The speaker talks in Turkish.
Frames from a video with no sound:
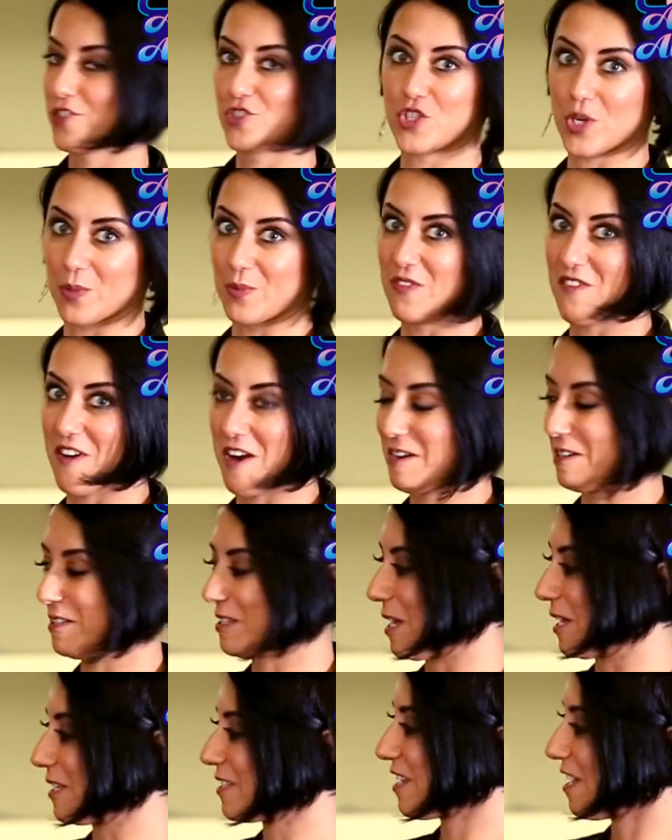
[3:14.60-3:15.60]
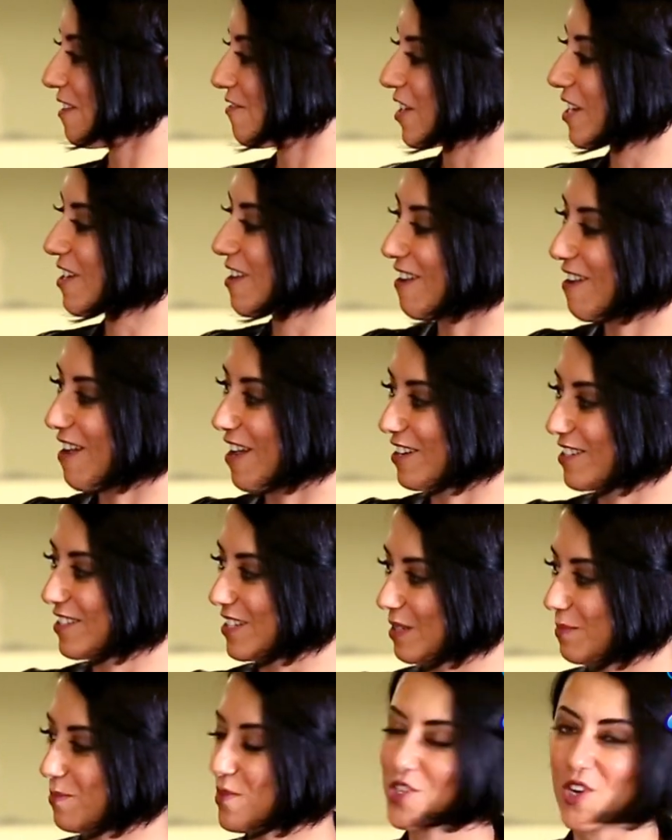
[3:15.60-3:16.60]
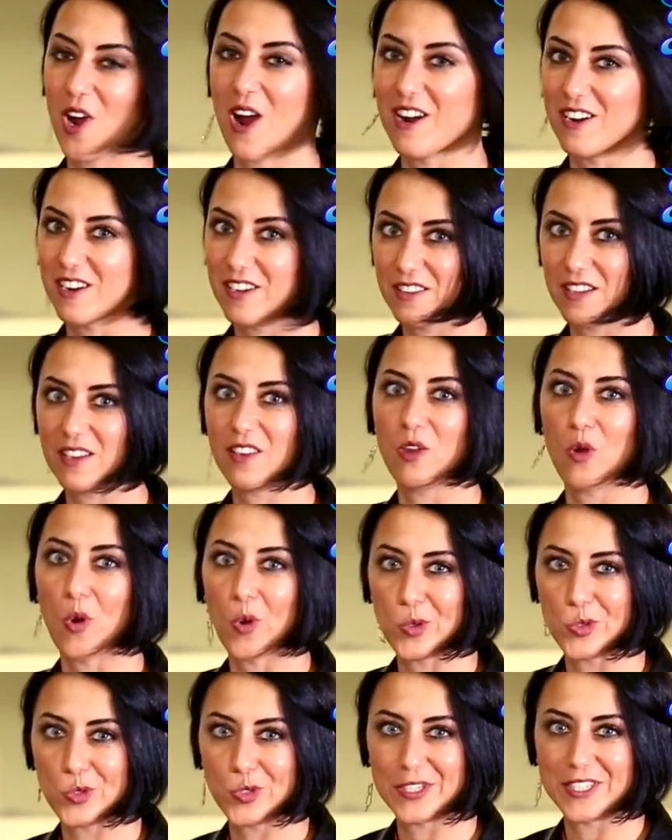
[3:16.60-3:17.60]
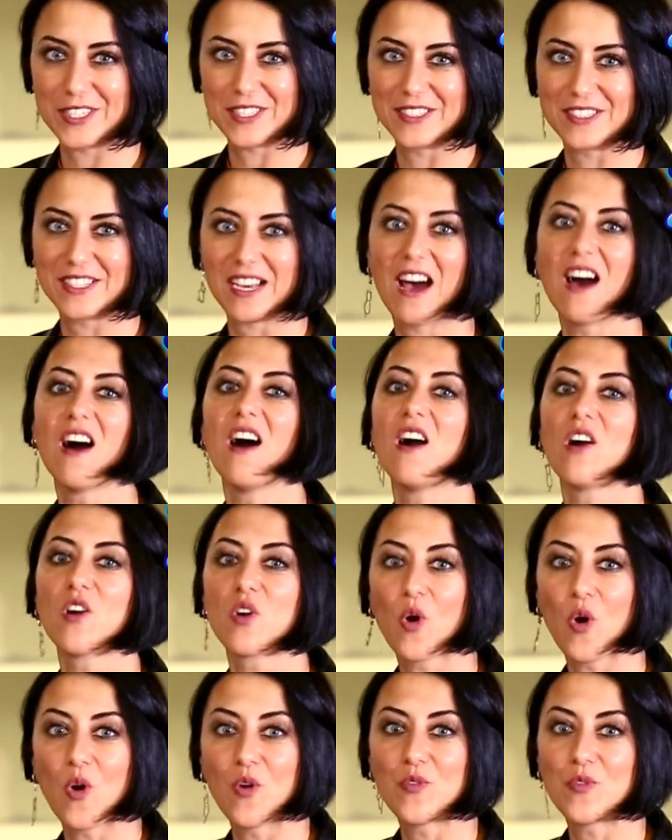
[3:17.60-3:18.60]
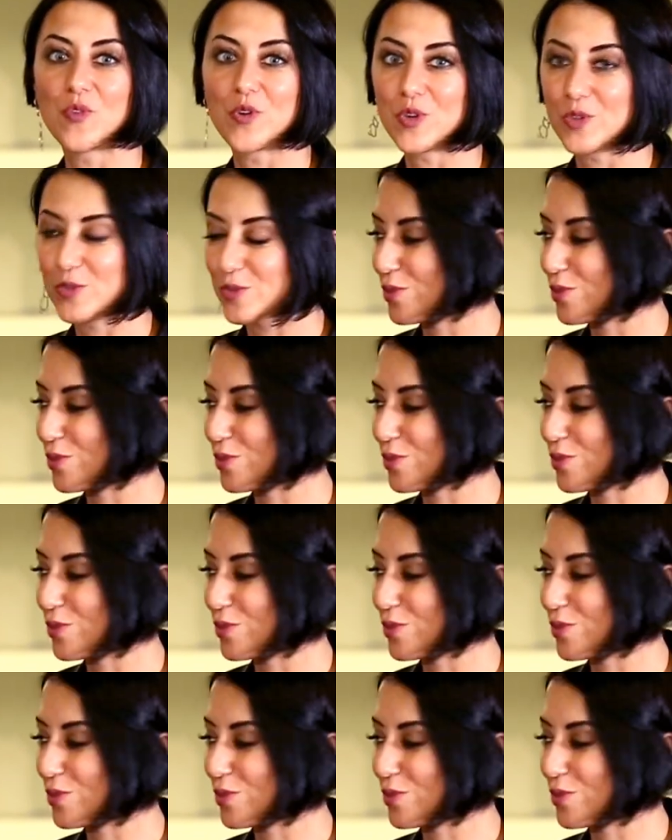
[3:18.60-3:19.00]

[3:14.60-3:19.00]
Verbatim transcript: camı var zaten ve karartılmış. Arkadaki yolcuların da konforu